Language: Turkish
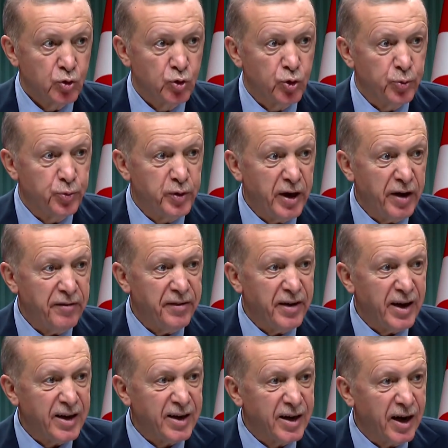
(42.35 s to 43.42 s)
Gübre
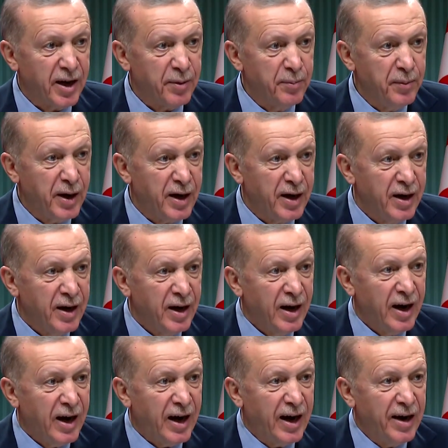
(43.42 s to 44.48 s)
ve karma
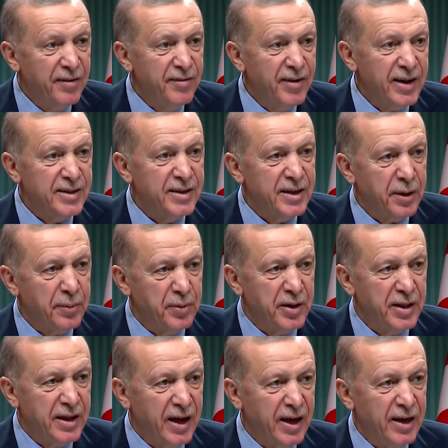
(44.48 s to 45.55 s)
hayvan
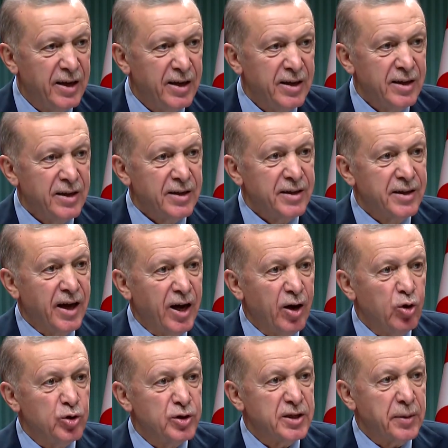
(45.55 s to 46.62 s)
yeminde
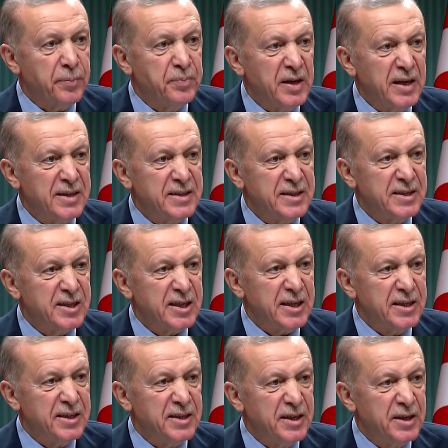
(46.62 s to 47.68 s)
daha önce bir dizi
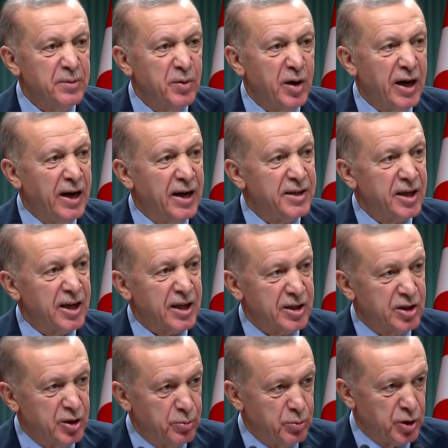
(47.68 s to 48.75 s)
indirimi hayata
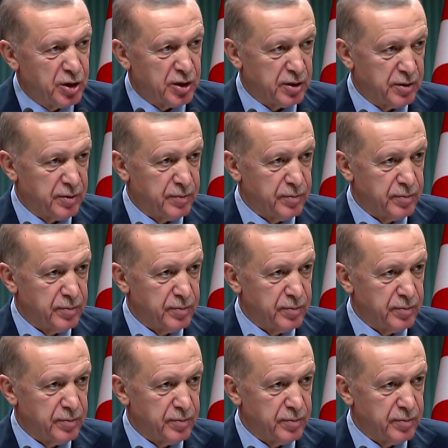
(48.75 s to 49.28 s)
geçirmiştik.